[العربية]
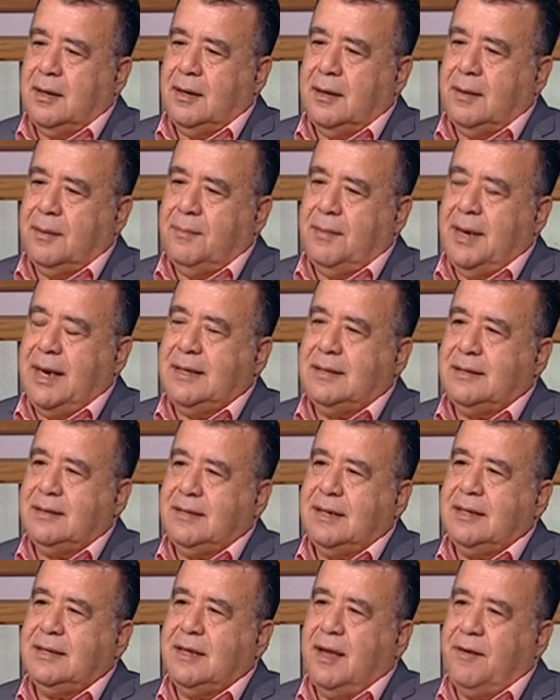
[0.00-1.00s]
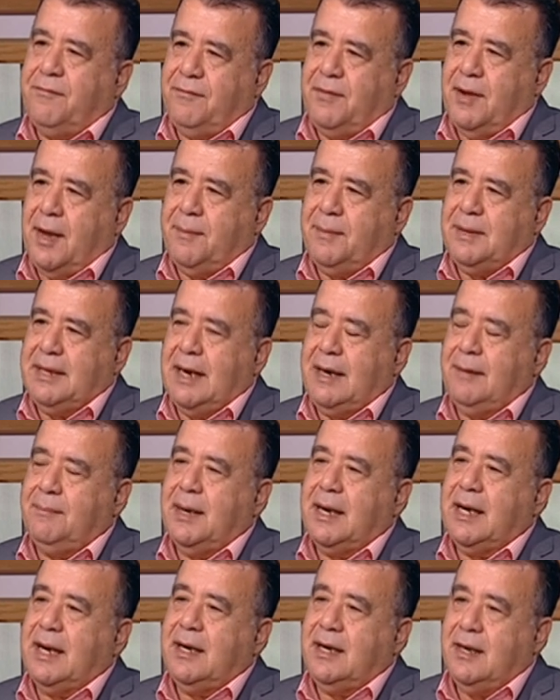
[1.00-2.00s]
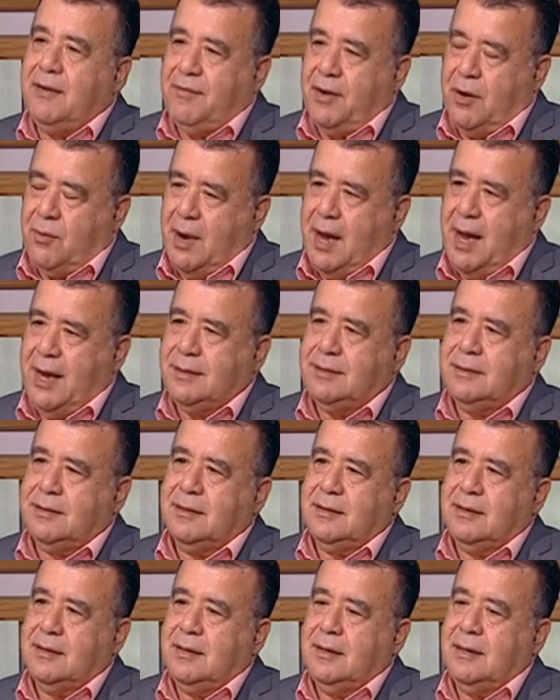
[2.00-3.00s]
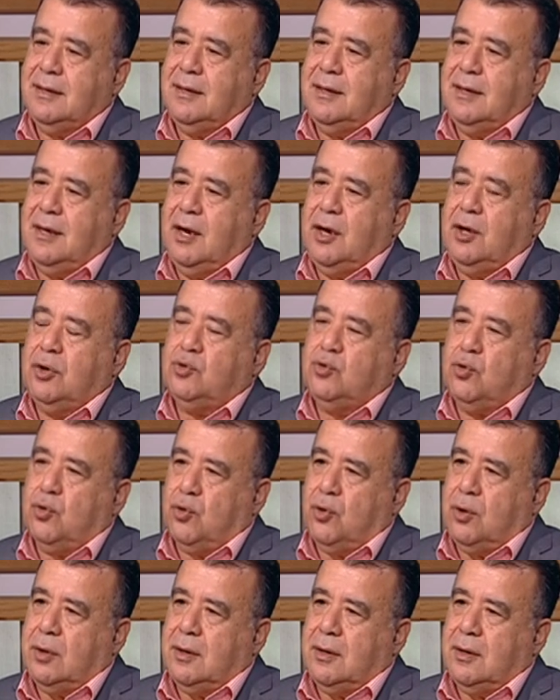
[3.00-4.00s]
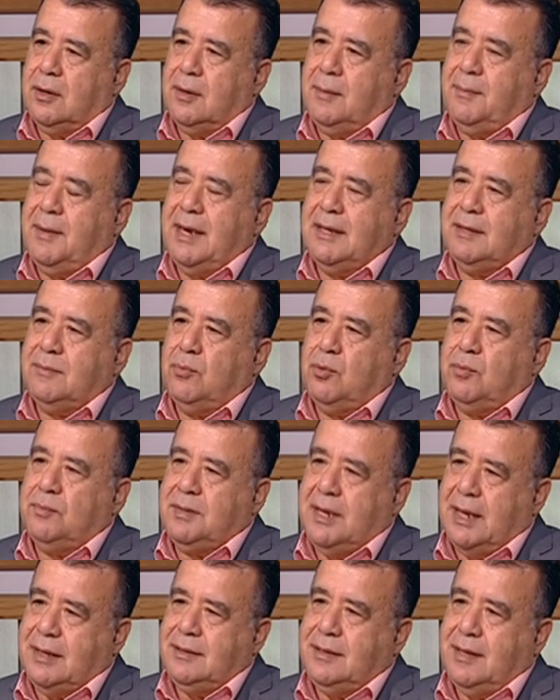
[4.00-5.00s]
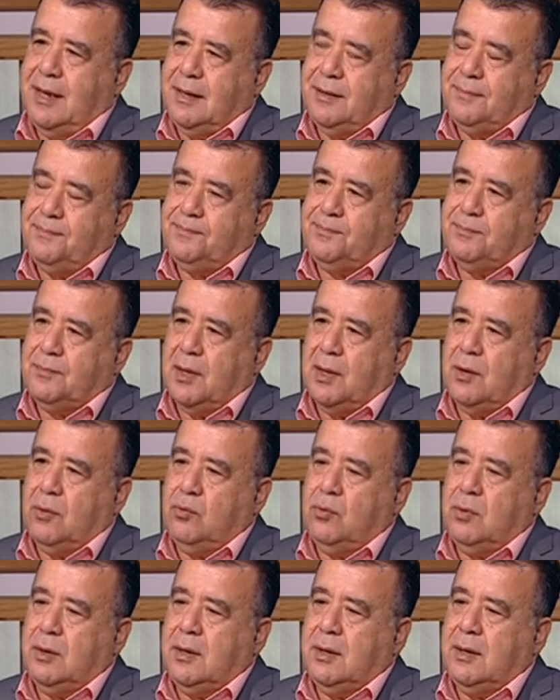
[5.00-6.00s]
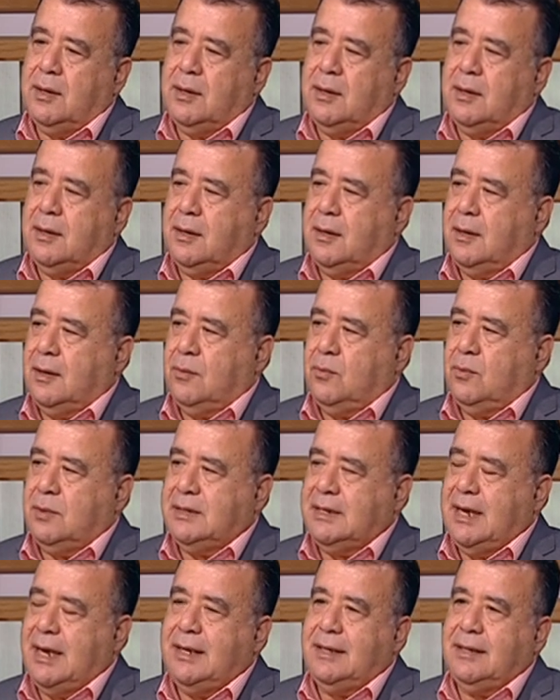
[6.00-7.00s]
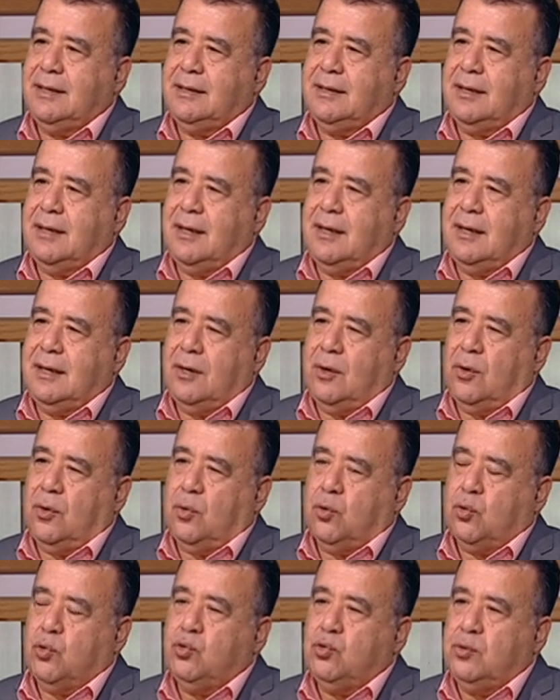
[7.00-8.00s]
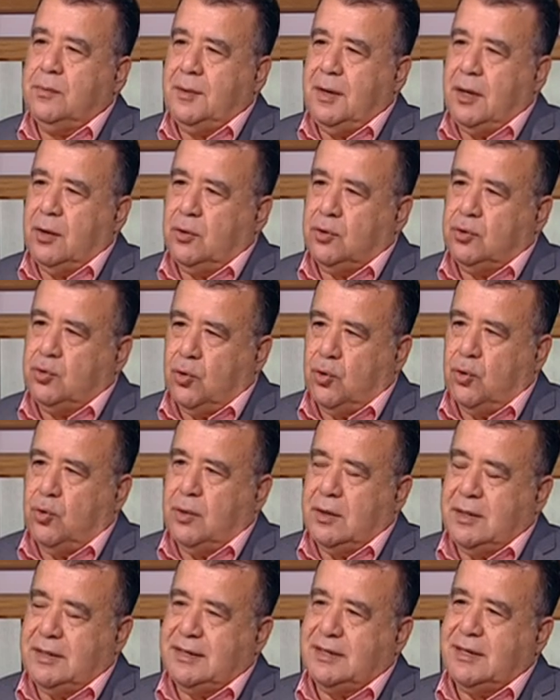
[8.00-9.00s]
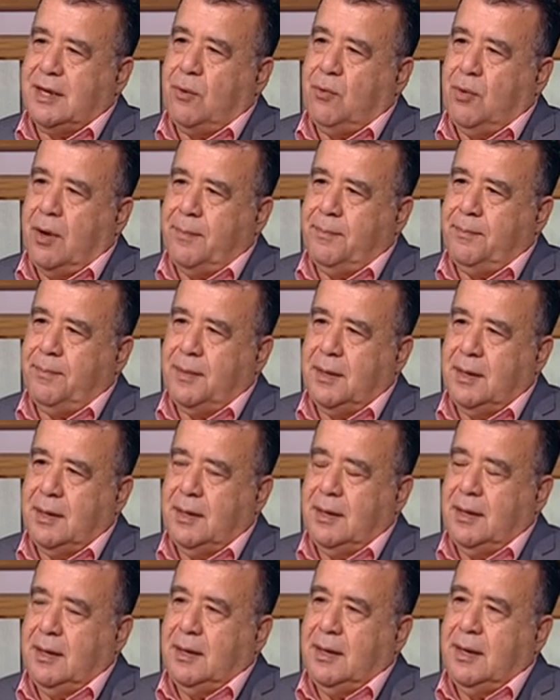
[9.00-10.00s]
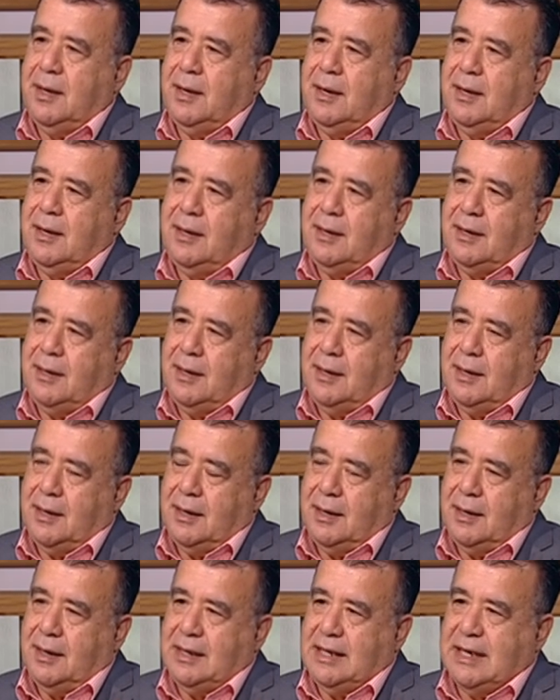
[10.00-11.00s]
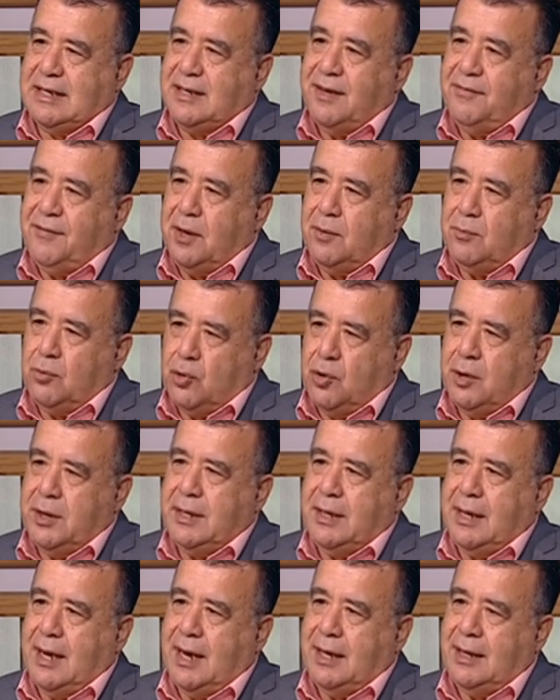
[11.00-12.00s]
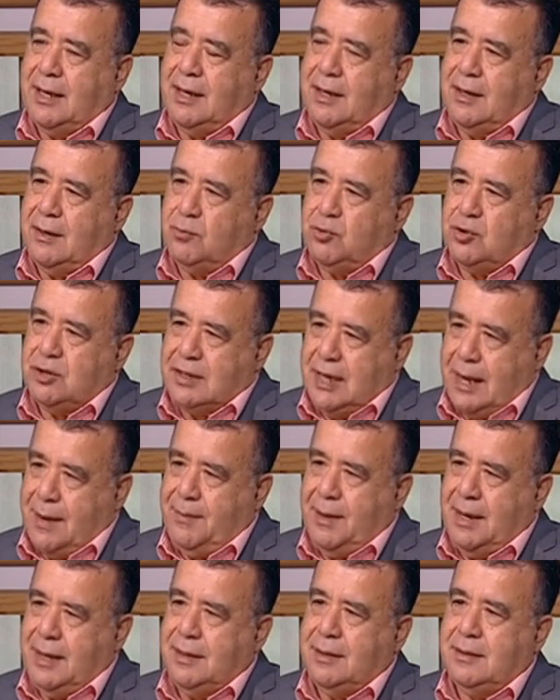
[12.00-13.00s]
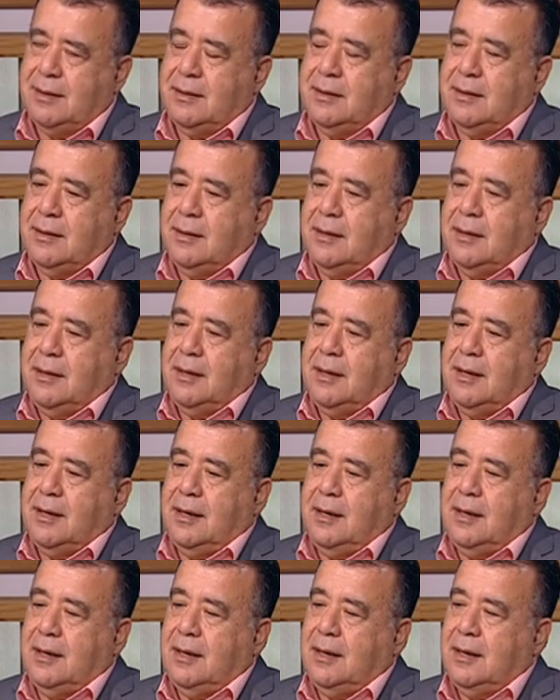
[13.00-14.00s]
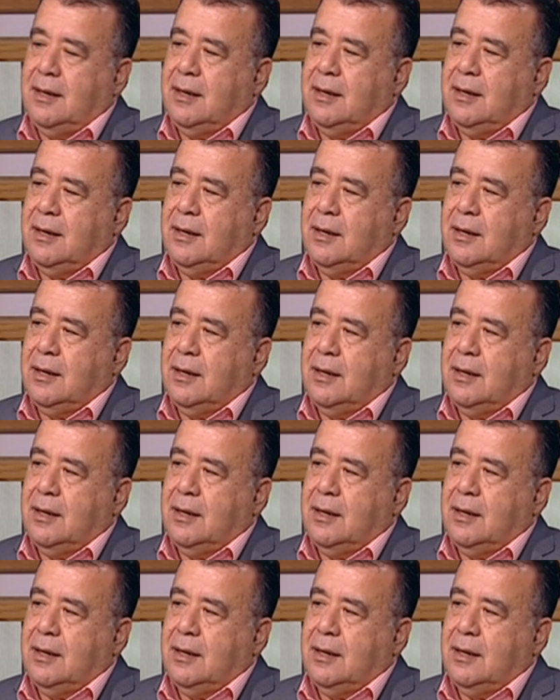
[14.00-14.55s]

بقت ست انفاق بدل المكان نفق واحد الطرق بقت ممتده وزادت العروض للطرق لتستوعب الكثافه المريه على المستقبل آه،